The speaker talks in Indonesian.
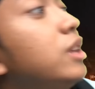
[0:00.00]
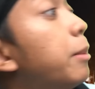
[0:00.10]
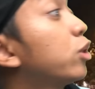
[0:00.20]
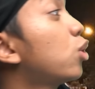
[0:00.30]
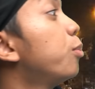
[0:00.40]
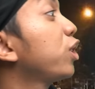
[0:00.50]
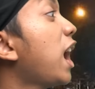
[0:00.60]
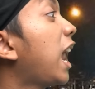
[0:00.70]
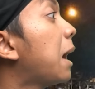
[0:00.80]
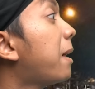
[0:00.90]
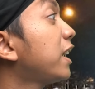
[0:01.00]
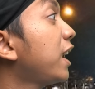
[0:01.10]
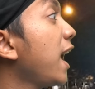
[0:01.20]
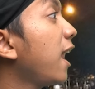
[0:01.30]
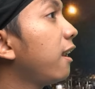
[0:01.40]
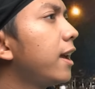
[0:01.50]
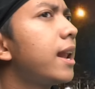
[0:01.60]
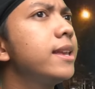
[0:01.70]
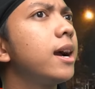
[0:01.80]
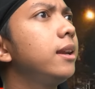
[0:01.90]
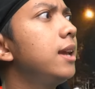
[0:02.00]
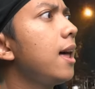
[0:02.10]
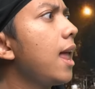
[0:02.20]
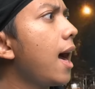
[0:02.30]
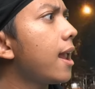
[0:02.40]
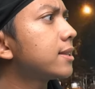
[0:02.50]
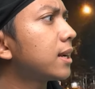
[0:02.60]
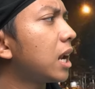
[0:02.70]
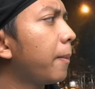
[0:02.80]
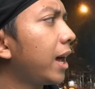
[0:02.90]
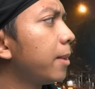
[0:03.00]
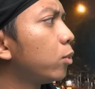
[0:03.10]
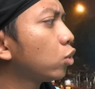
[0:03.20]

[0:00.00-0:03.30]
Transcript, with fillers: nyabut rumput di halamannya Del ya nanya ke dia lah alasan kenapa kalian